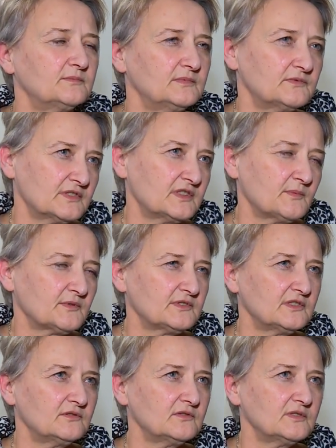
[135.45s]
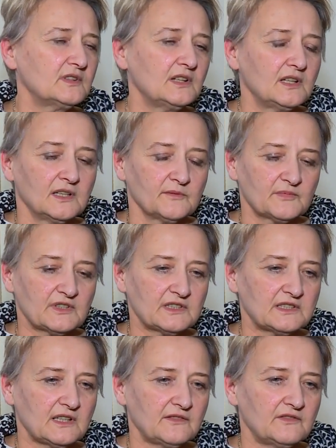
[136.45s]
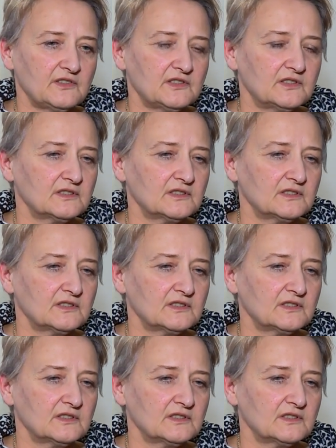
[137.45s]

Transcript: wszystkie procedury przedstawić.